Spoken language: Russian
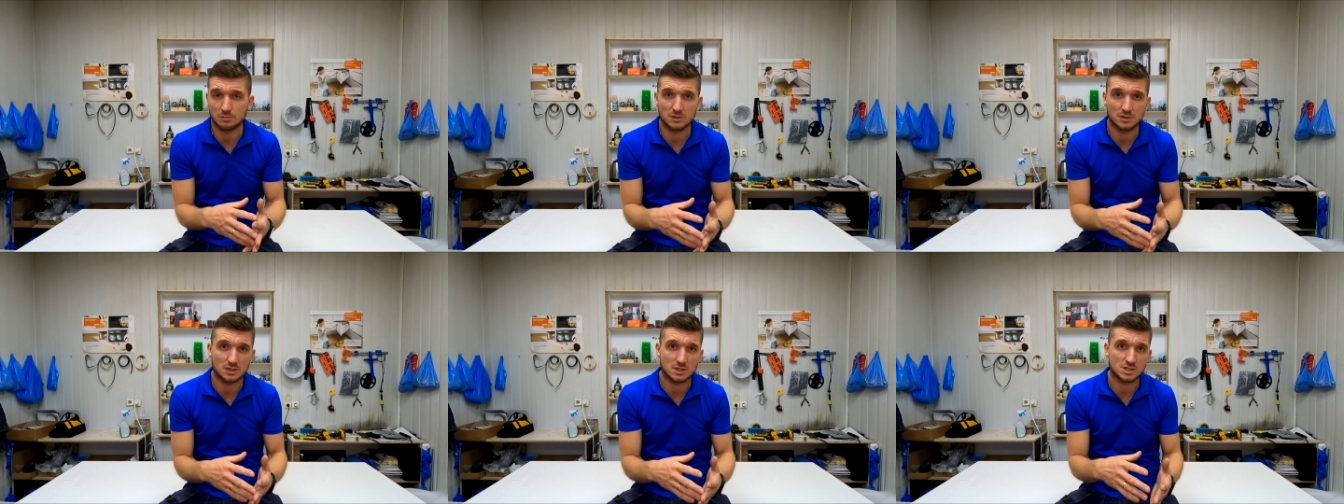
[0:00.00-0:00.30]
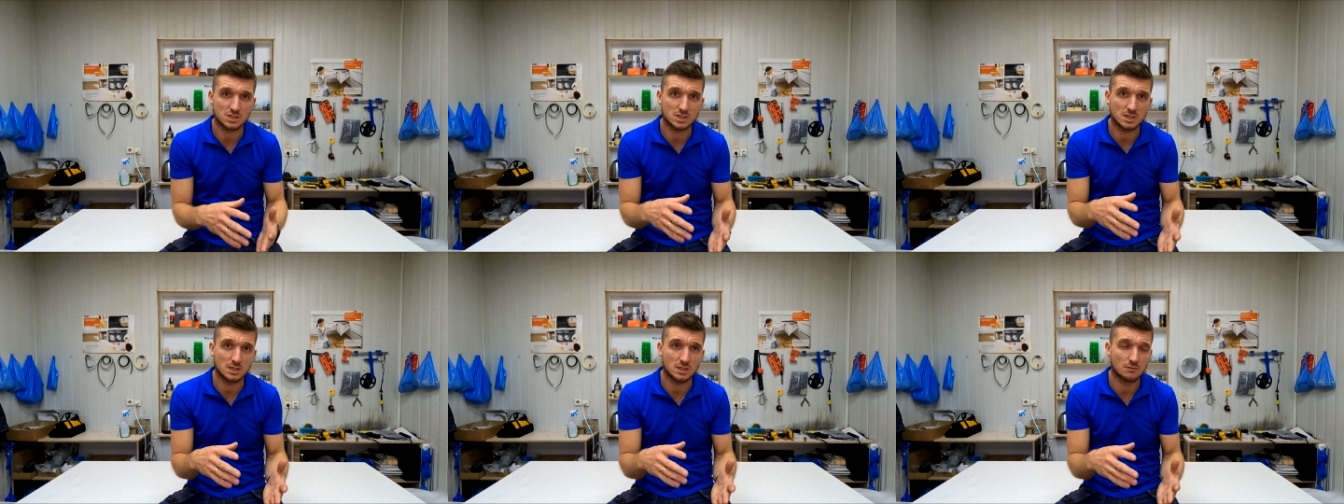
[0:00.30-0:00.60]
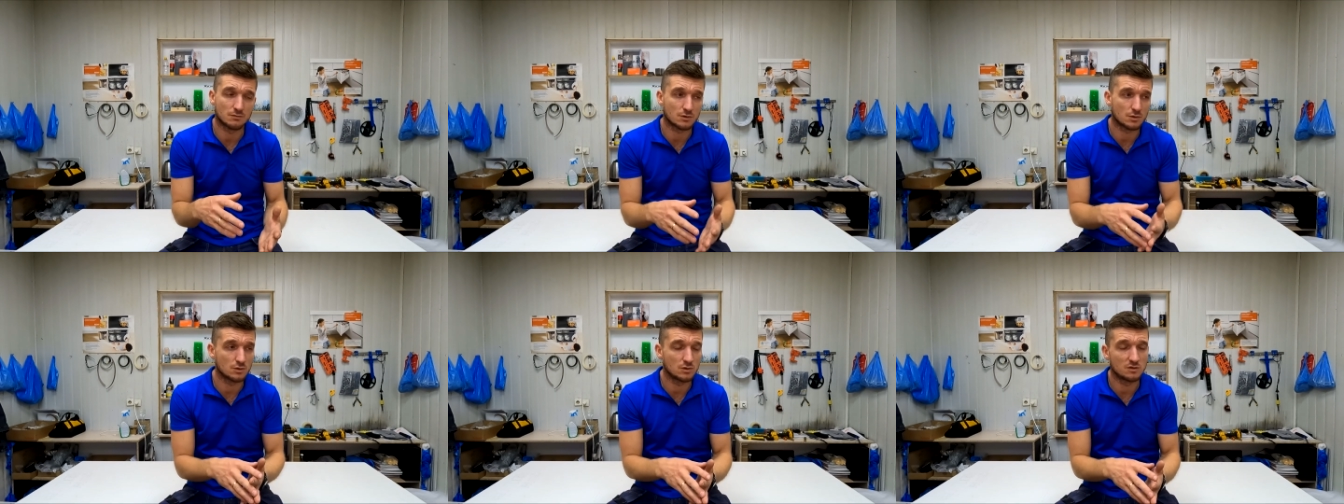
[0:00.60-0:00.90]

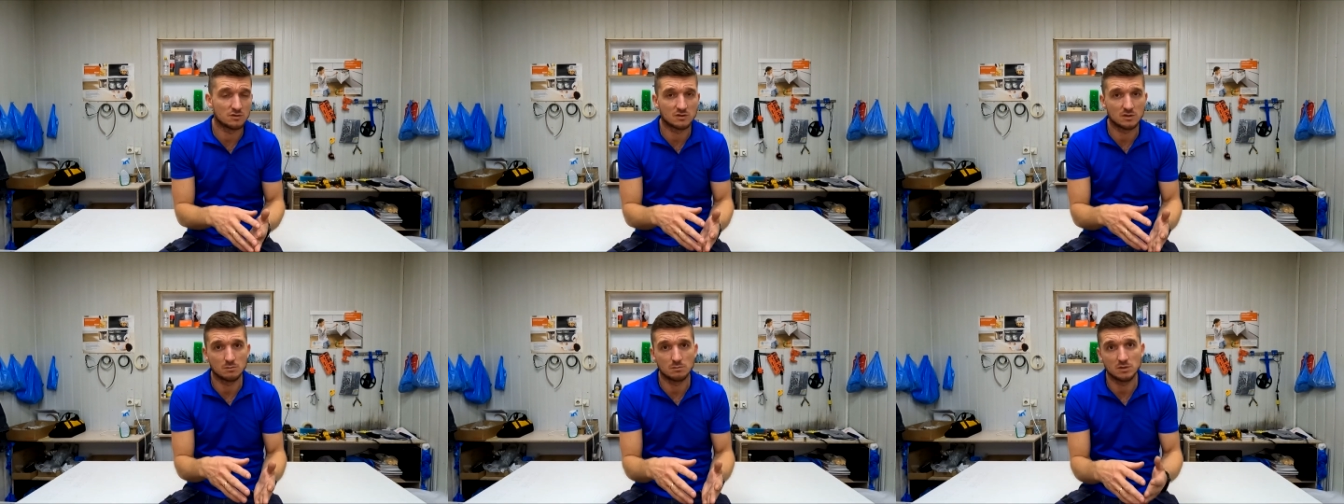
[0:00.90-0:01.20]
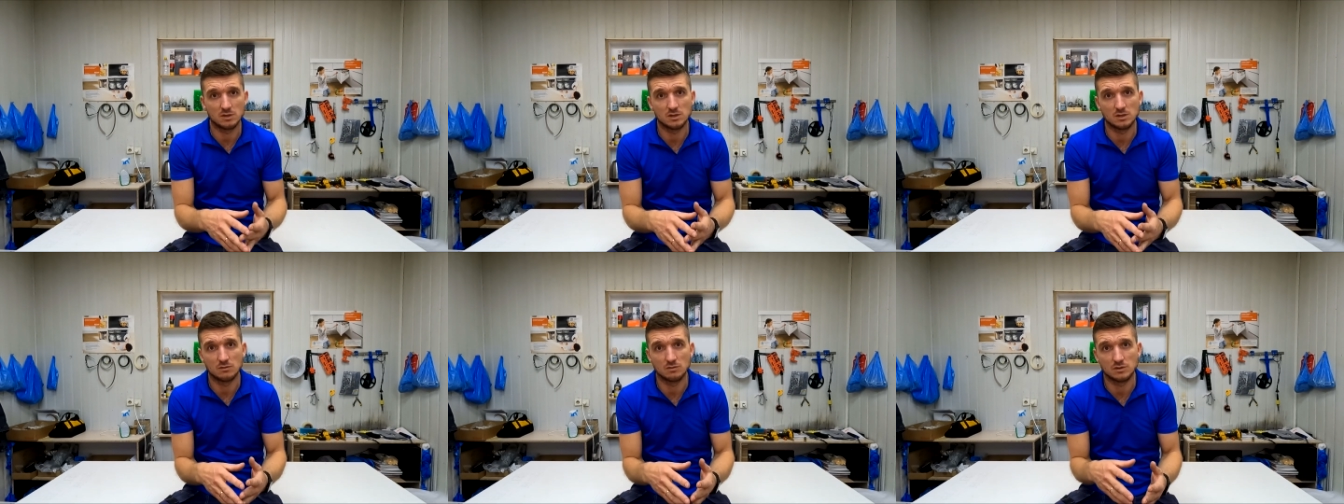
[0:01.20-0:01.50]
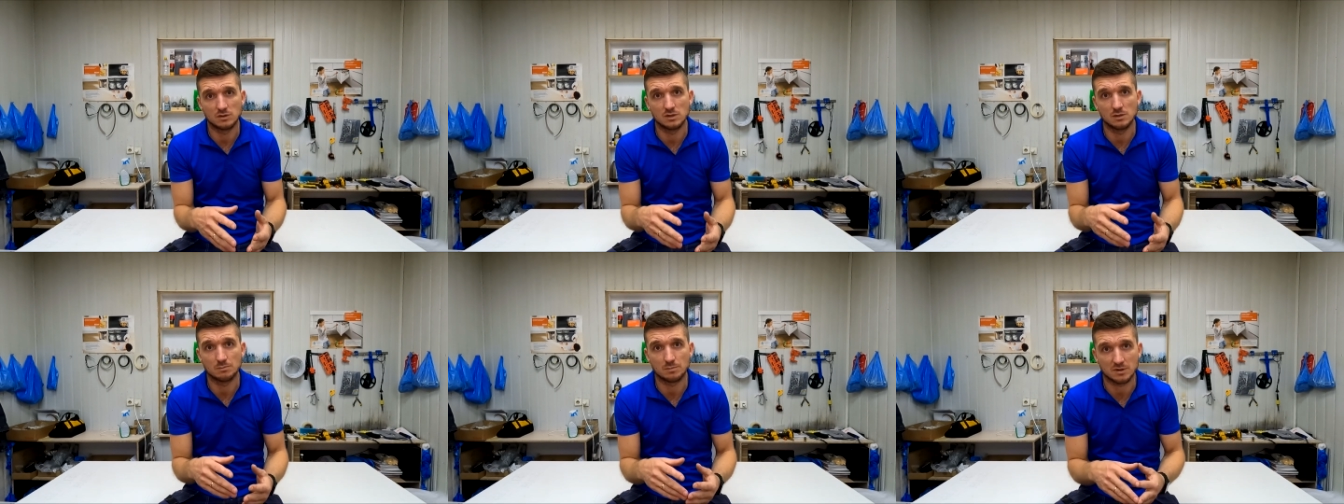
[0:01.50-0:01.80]
подорожание в районе
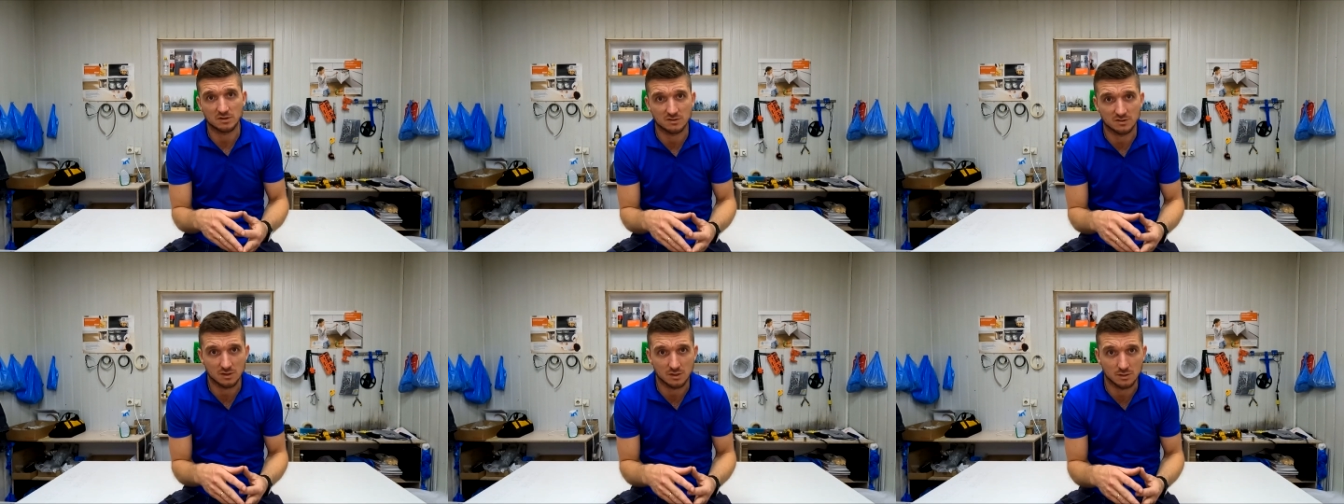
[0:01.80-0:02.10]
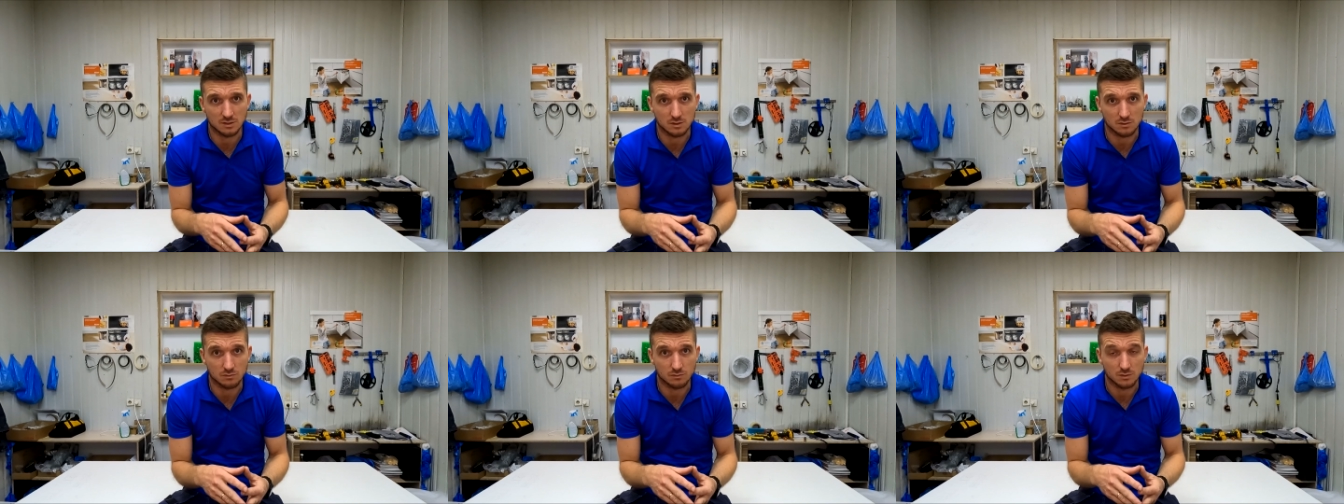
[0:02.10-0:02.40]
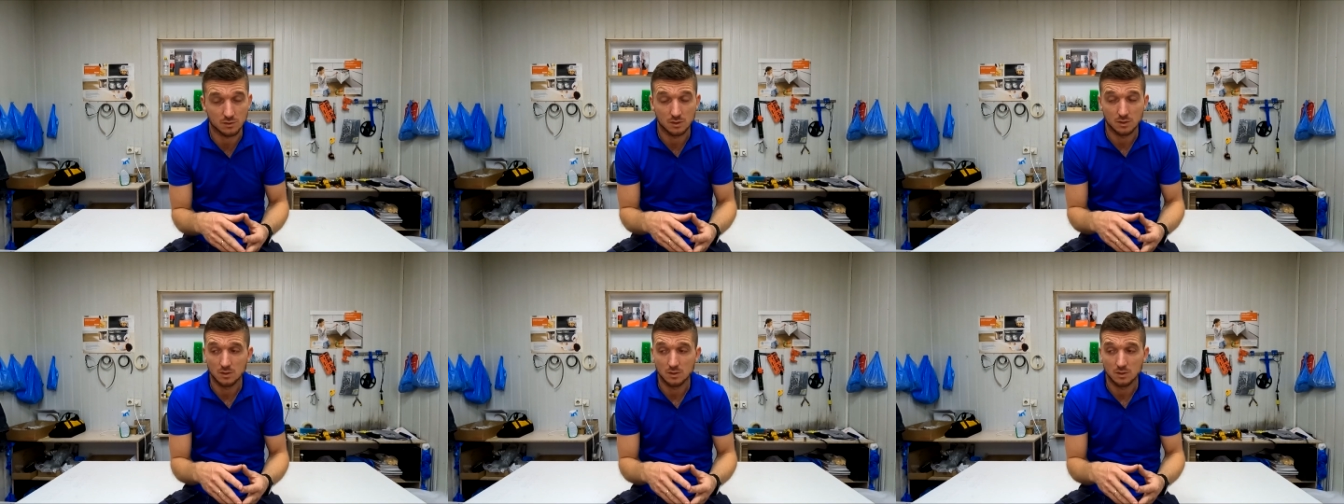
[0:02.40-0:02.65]
7-9%.